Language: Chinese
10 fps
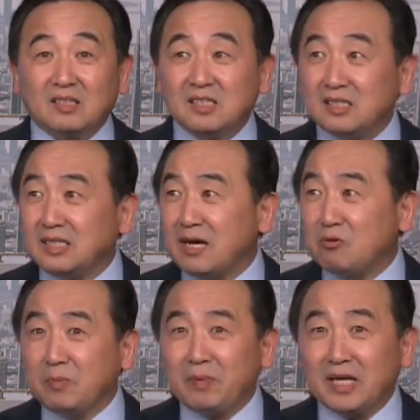今天
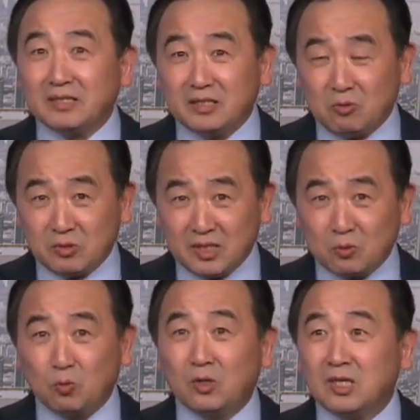会变得有些
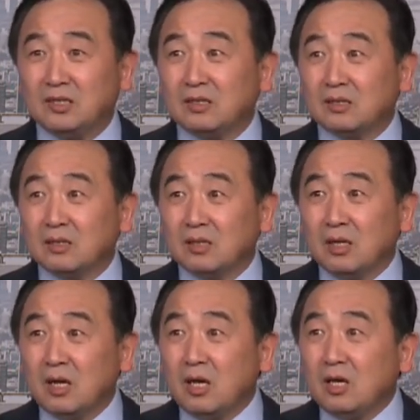国人
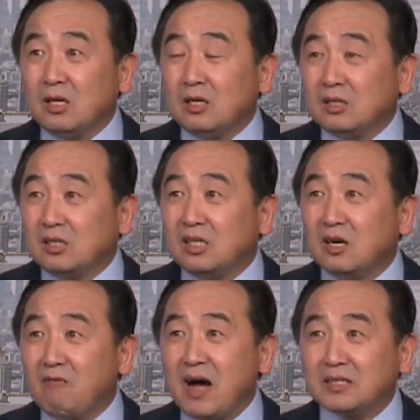
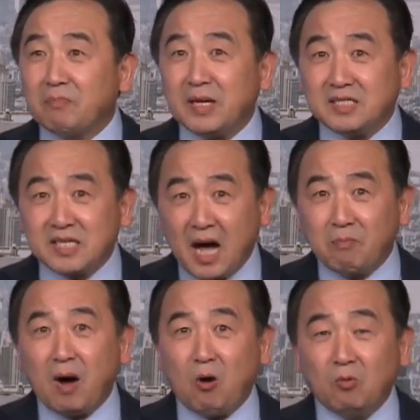渴望着被强
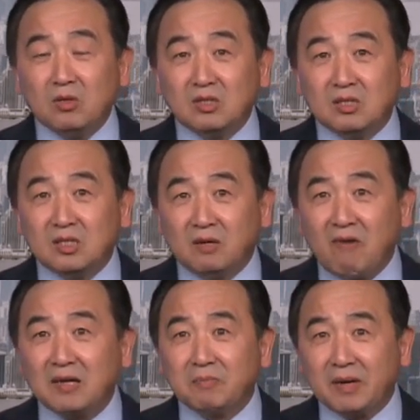暴，渴
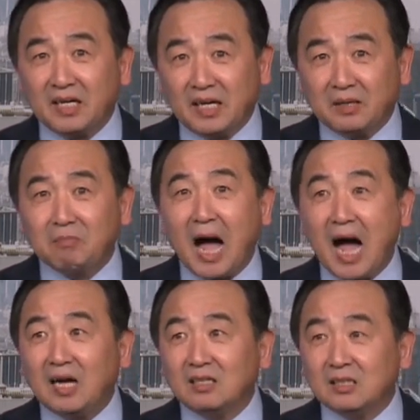望着被凌霸，
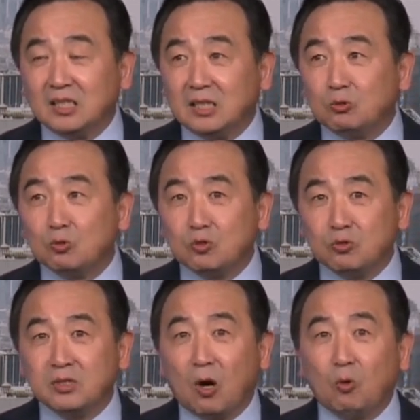其中
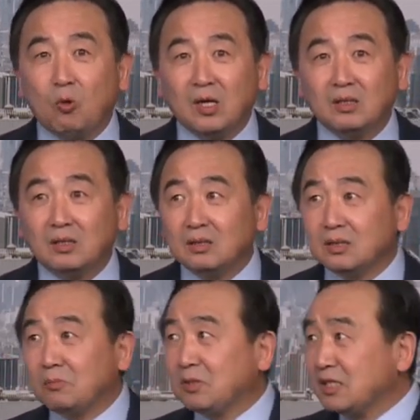寻找欢乐，
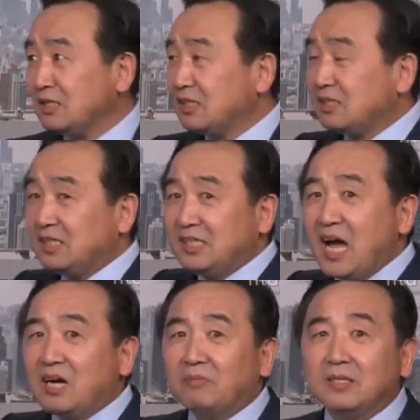这不跟这是一
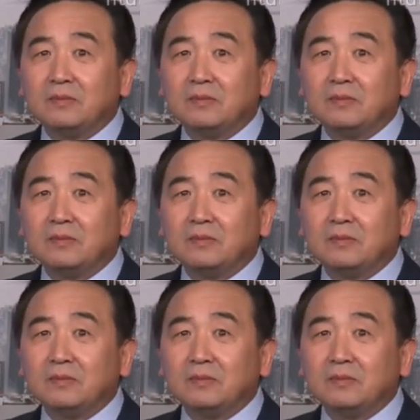样吗？